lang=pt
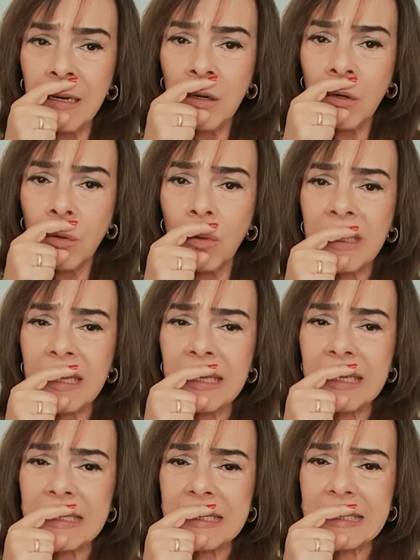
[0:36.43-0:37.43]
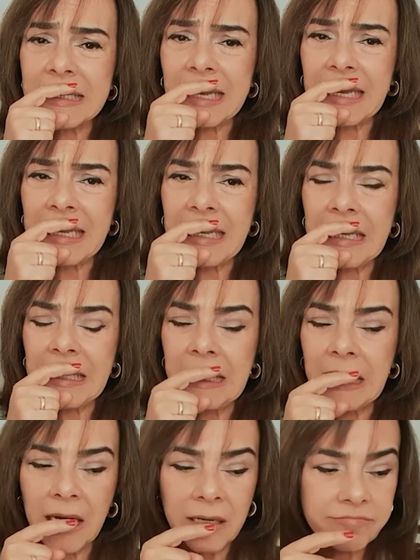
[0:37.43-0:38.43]
O que, que
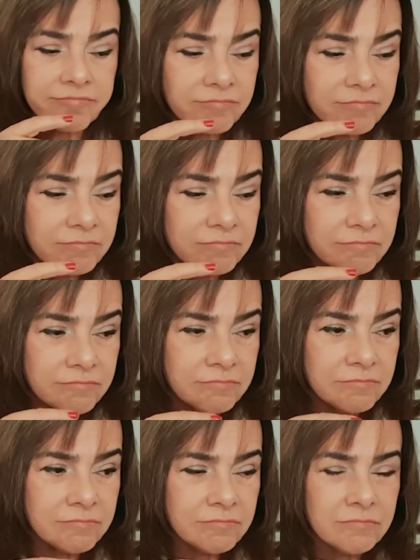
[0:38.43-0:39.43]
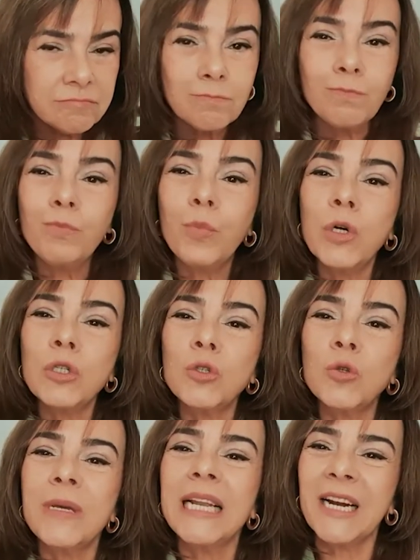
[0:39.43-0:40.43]
seria
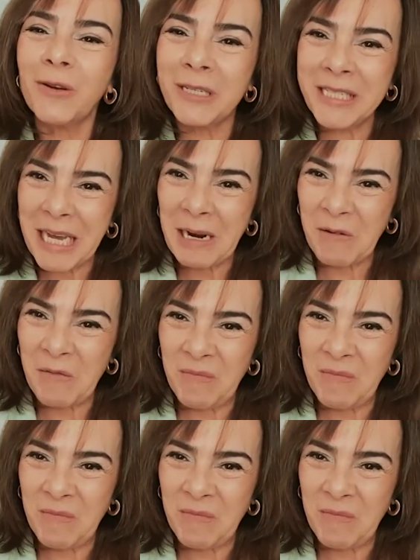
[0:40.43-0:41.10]
possuir a nossa alma?